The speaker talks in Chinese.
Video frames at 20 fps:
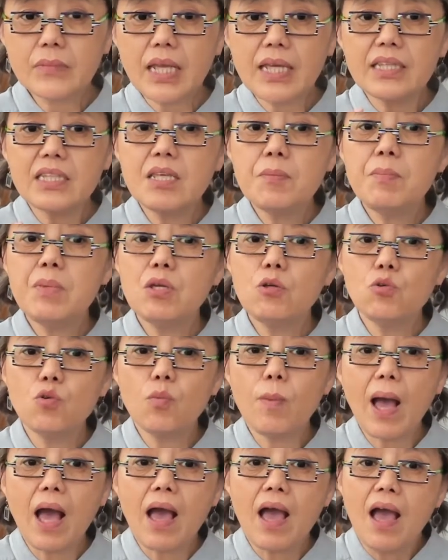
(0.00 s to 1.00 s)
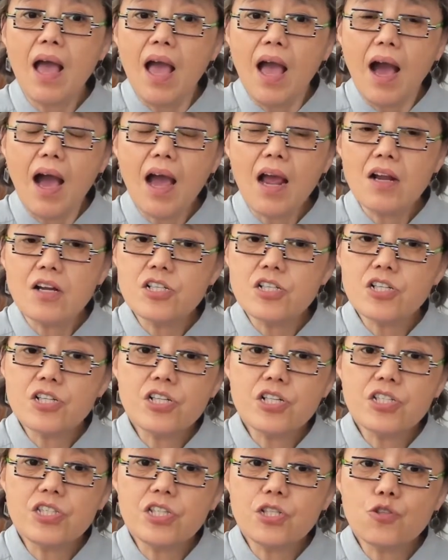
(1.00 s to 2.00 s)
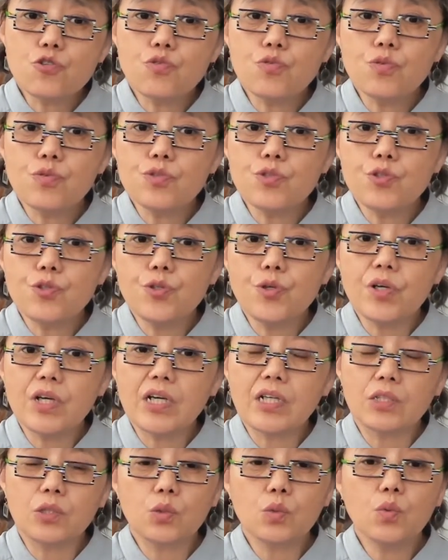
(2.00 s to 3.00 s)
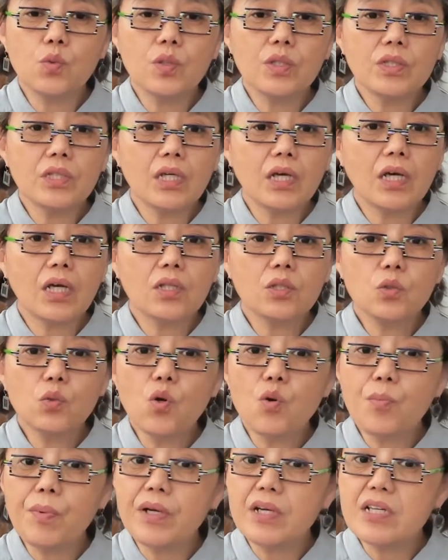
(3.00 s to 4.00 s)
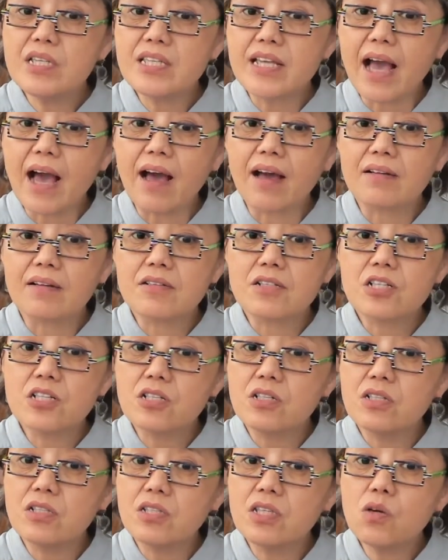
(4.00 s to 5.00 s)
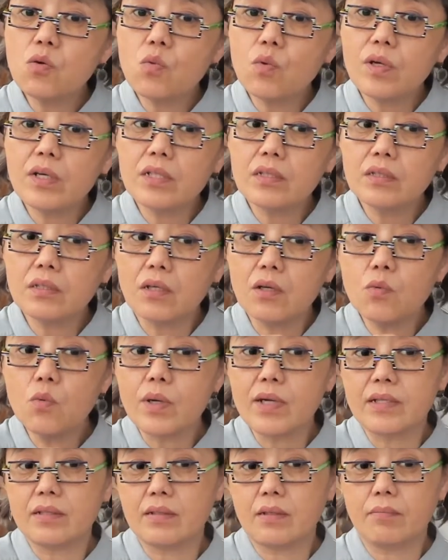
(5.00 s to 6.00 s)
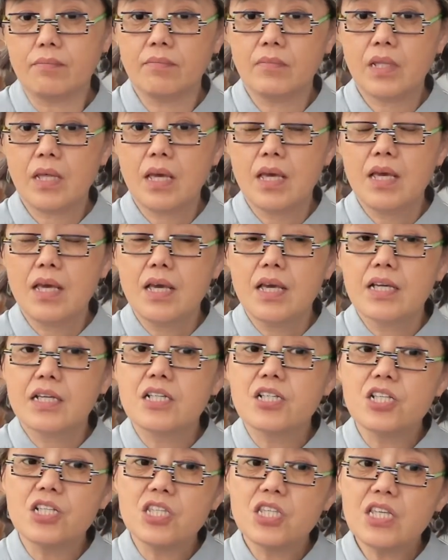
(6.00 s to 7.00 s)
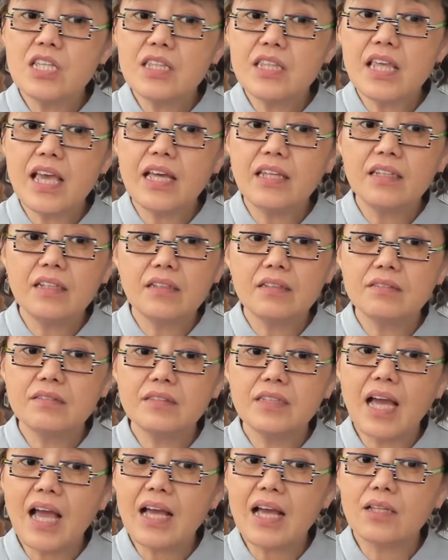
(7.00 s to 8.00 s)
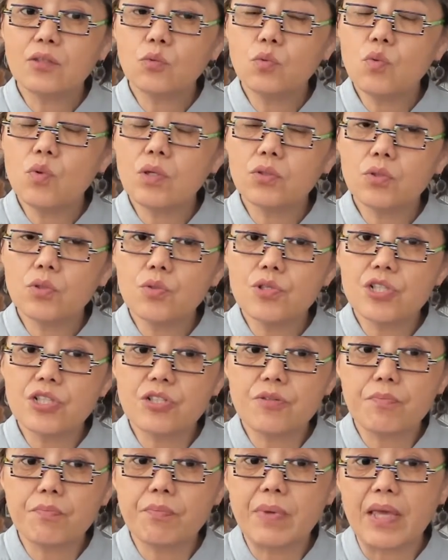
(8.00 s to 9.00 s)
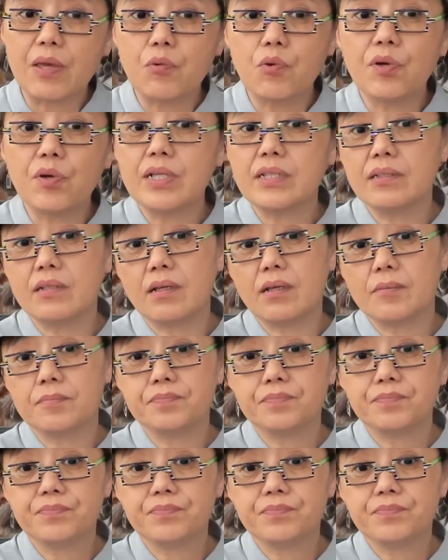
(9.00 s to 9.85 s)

你比如吧，二十世纪初就有很多的诺贝尔奖是英国人、德国人的。可是今天呢，大多都是美国人的了。